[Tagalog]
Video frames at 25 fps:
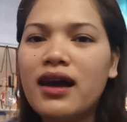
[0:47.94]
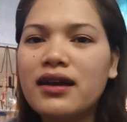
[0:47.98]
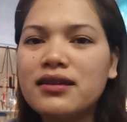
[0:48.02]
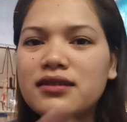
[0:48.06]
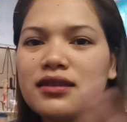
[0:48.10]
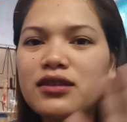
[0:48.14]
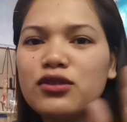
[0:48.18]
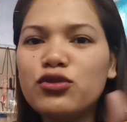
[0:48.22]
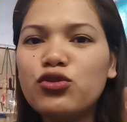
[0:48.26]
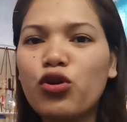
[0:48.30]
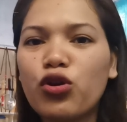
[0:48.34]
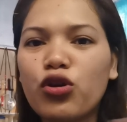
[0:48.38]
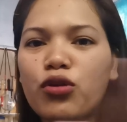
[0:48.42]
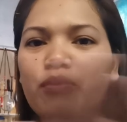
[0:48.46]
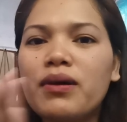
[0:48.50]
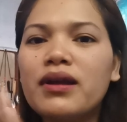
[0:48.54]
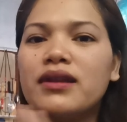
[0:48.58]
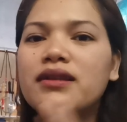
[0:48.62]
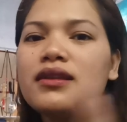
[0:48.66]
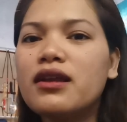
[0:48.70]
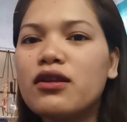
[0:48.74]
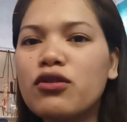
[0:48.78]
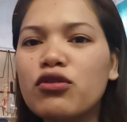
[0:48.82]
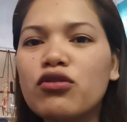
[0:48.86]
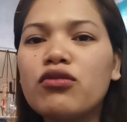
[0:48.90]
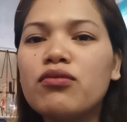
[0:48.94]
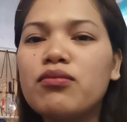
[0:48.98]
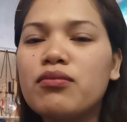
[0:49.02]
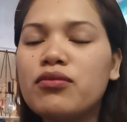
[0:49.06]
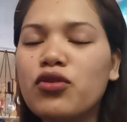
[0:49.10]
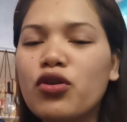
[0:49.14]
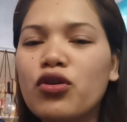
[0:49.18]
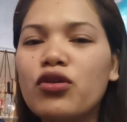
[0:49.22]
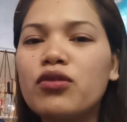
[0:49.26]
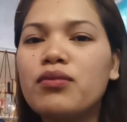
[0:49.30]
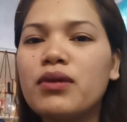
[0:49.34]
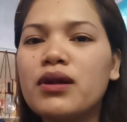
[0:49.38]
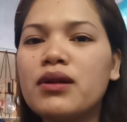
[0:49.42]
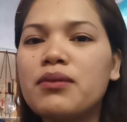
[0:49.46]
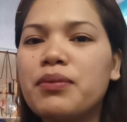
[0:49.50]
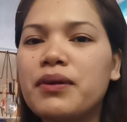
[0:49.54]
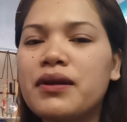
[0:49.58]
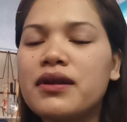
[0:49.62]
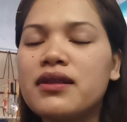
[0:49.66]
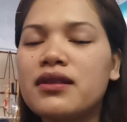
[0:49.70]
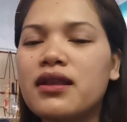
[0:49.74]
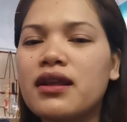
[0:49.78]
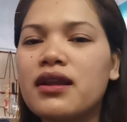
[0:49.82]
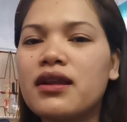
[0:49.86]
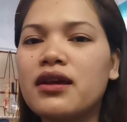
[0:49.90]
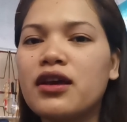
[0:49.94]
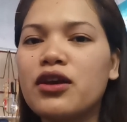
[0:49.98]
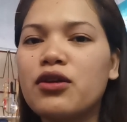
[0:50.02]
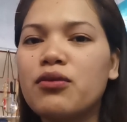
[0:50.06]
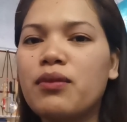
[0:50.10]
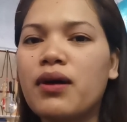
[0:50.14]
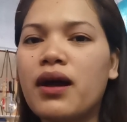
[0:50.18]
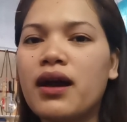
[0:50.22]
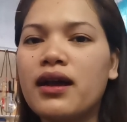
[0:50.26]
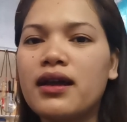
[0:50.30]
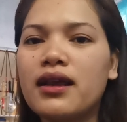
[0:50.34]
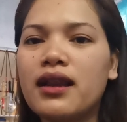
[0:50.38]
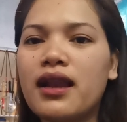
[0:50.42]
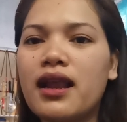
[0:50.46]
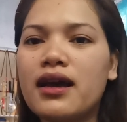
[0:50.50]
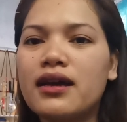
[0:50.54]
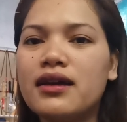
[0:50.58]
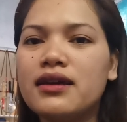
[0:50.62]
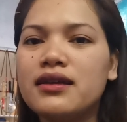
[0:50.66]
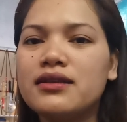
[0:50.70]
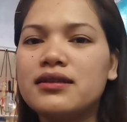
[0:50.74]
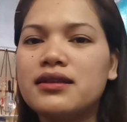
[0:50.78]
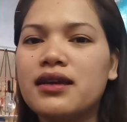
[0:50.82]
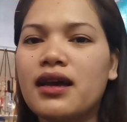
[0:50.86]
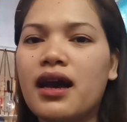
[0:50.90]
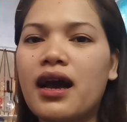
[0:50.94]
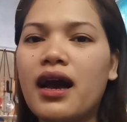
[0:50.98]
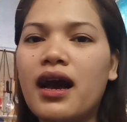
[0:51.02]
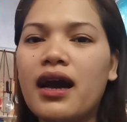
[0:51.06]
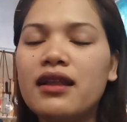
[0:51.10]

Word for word: as in normal, normal pa rin talaga yung mga gilagid niya.